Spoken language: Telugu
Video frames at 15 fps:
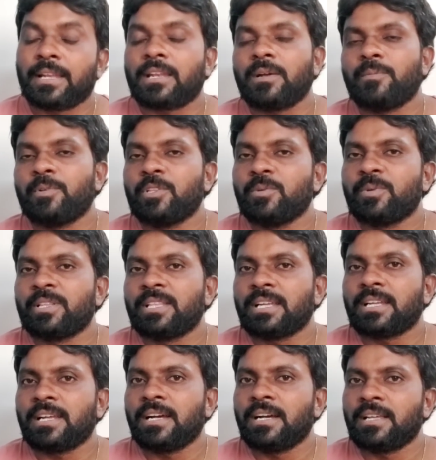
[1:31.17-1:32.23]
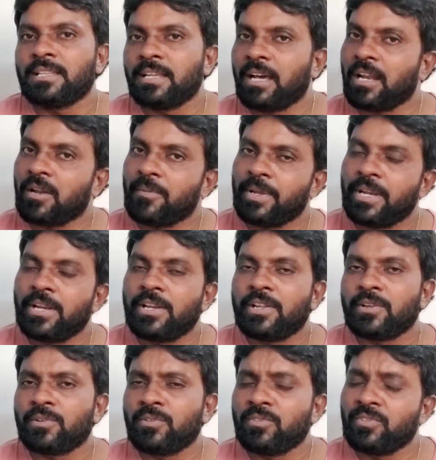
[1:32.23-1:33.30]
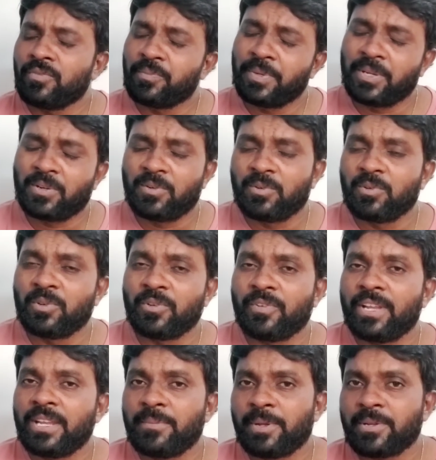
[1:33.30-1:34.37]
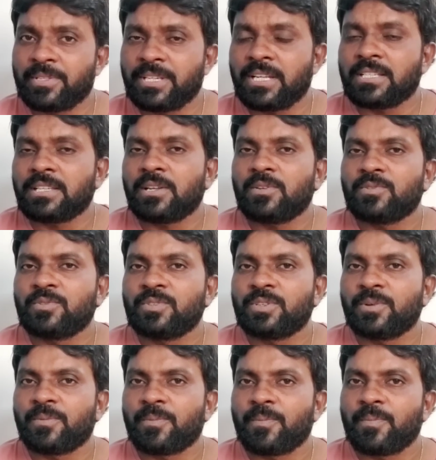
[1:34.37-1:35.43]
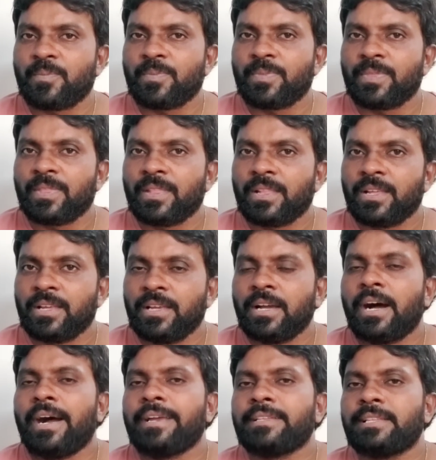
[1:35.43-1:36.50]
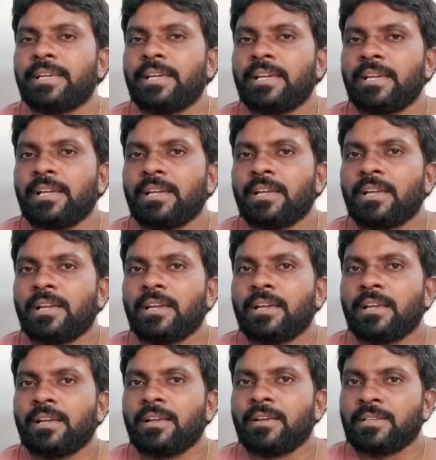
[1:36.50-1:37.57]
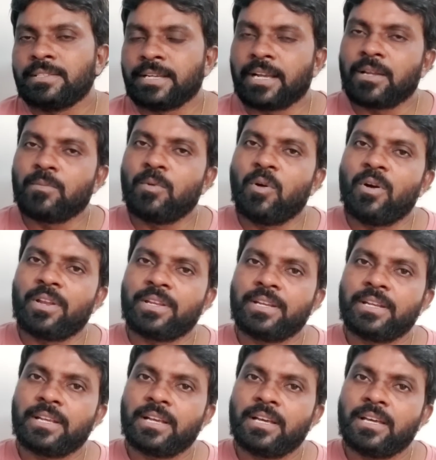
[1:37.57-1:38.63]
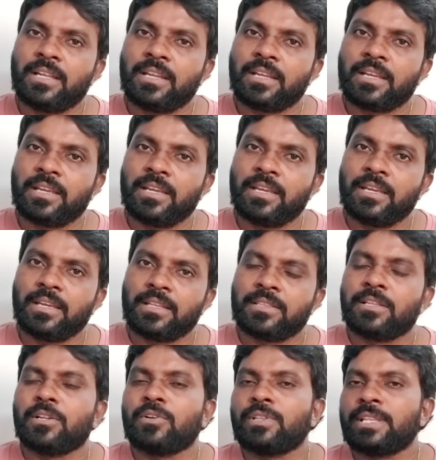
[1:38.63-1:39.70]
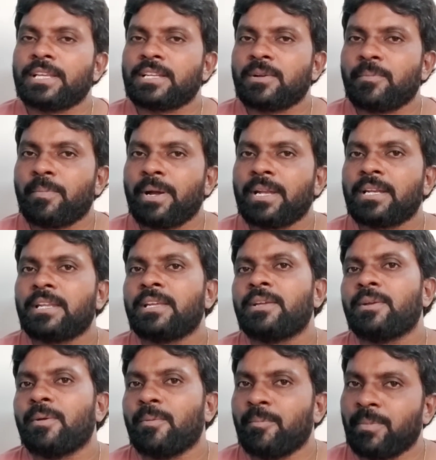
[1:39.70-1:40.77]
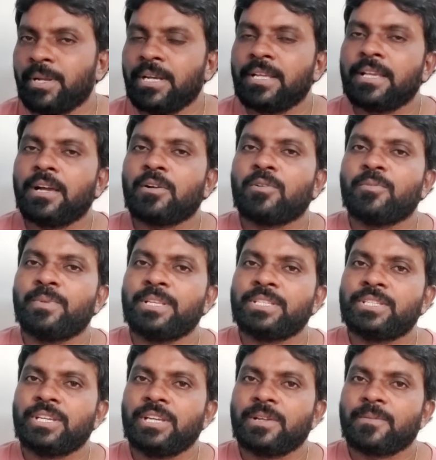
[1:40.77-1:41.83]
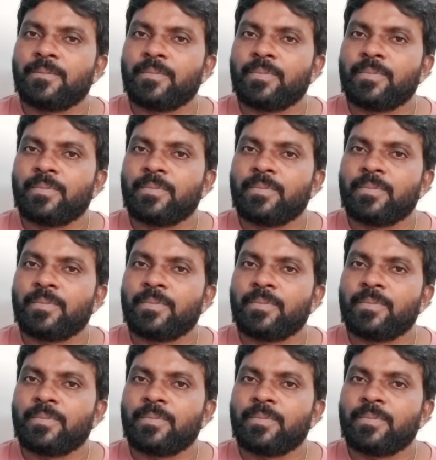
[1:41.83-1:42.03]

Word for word: ఎట్లా బుద్ధి పుడితే అట్లా దారుణం ఎడిటింగ్లు పిక్కులు ఇవన్నీ మనం చాలాసార్లు చూసాం అయితే జగన్మోహన్ రెడ్డి గారికి తెలుగుదేశం పార్టీ మీడియాకు మించి